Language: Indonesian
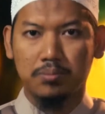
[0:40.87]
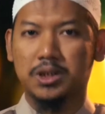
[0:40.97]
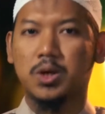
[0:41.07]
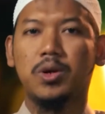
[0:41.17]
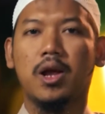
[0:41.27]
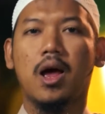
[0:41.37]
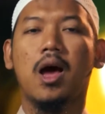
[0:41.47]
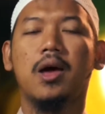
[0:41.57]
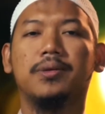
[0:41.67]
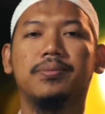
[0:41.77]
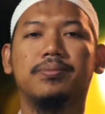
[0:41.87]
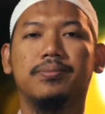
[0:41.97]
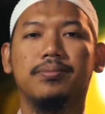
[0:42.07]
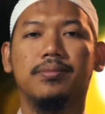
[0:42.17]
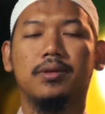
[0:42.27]
Persaudaraan
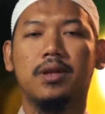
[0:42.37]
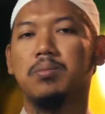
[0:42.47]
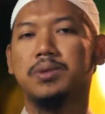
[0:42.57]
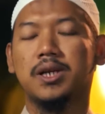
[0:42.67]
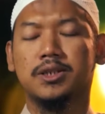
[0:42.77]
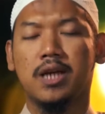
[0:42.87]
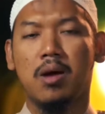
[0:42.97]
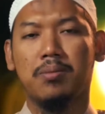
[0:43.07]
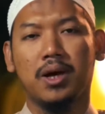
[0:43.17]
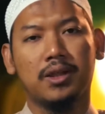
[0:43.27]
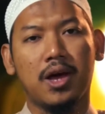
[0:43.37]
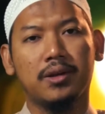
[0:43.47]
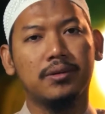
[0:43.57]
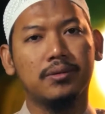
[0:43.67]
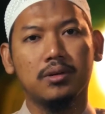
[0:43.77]
dan
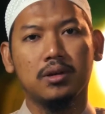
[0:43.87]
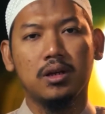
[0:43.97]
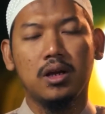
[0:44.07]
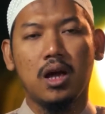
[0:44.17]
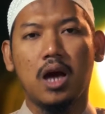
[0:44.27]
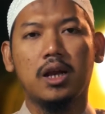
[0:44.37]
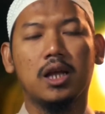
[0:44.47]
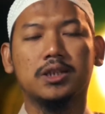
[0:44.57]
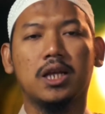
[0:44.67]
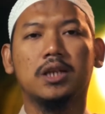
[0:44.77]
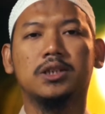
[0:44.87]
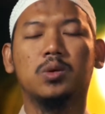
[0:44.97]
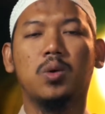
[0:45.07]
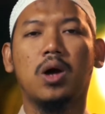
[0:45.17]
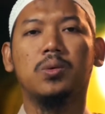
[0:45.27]
persahabatan adalah salah
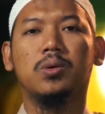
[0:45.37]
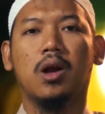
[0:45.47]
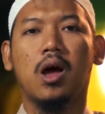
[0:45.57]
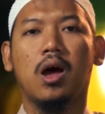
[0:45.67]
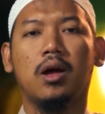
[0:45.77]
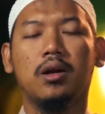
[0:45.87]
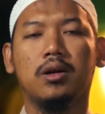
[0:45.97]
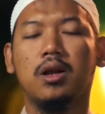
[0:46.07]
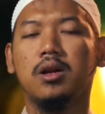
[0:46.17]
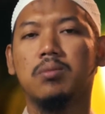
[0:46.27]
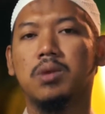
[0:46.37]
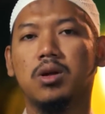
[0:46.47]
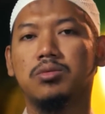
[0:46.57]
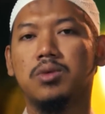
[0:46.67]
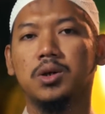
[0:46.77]
satu anugerah dan nikmat
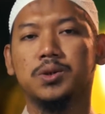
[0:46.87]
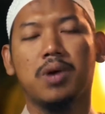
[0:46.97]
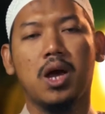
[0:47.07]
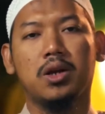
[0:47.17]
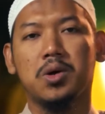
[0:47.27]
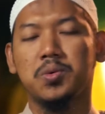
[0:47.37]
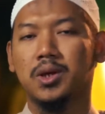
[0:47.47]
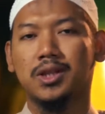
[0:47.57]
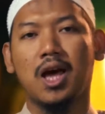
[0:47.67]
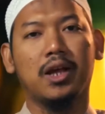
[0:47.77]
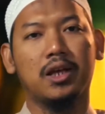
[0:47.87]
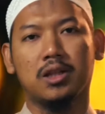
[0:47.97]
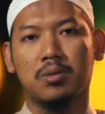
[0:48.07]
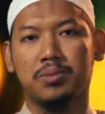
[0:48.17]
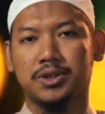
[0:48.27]
Allah Subhanahu wa taala yang
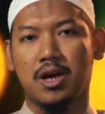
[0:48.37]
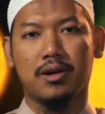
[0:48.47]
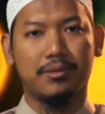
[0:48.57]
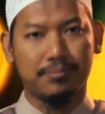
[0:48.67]
terbesar.